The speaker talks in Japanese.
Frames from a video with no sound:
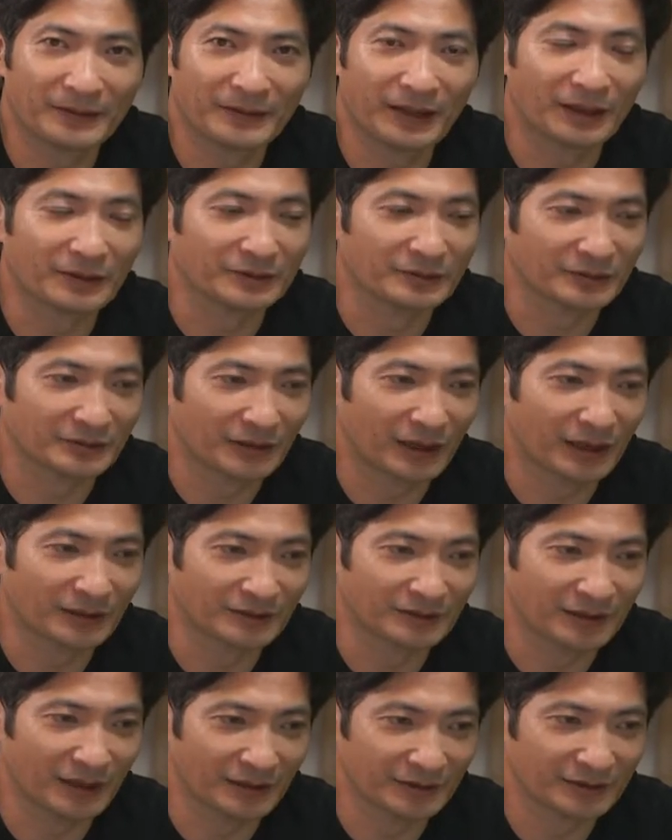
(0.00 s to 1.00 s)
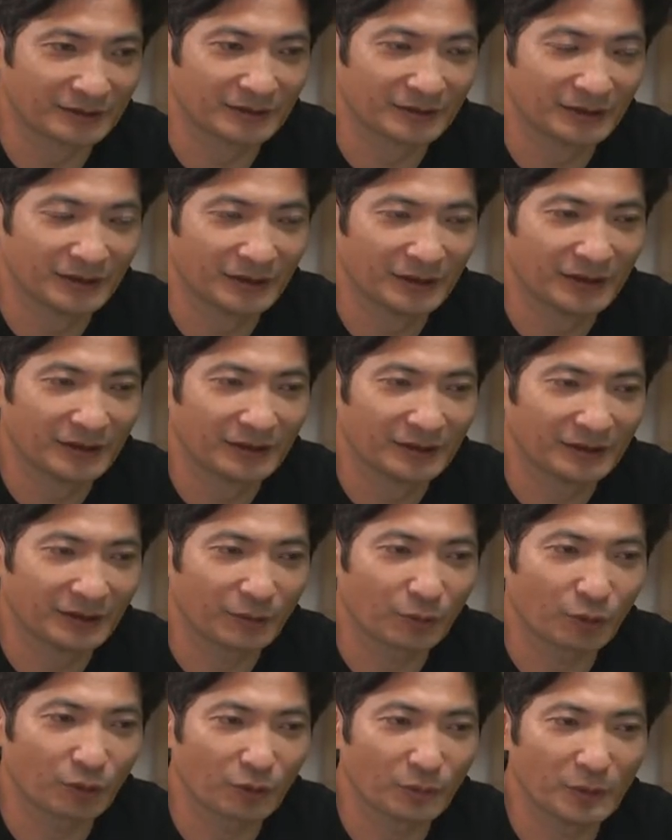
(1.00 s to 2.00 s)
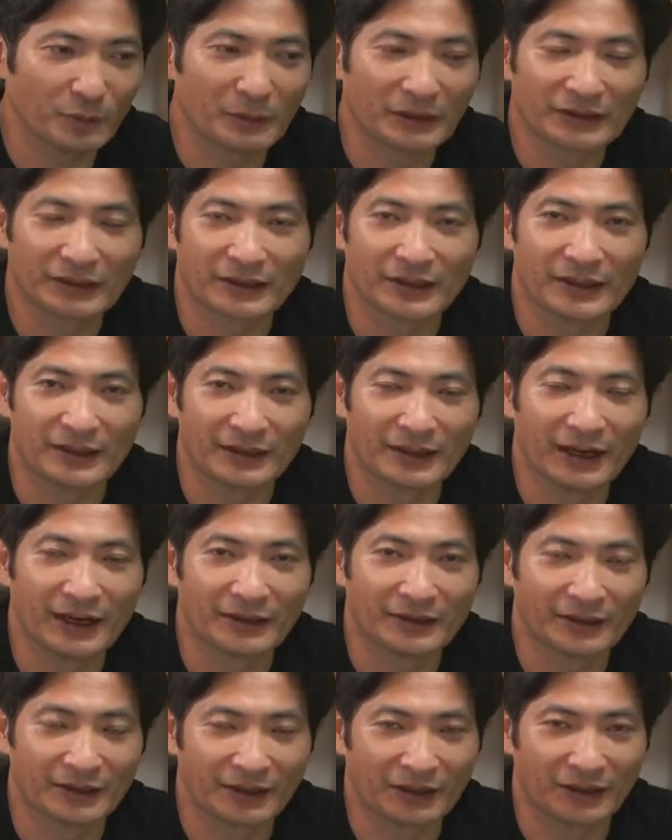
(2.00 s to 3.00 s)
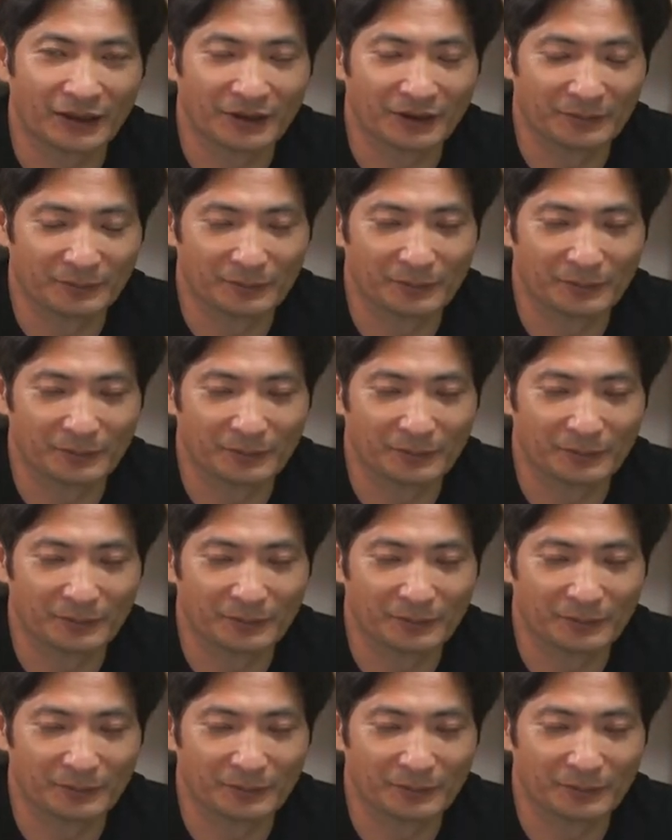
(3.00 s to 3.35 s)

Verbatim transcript: なるはずです。で、ここもまた切り替えなけれ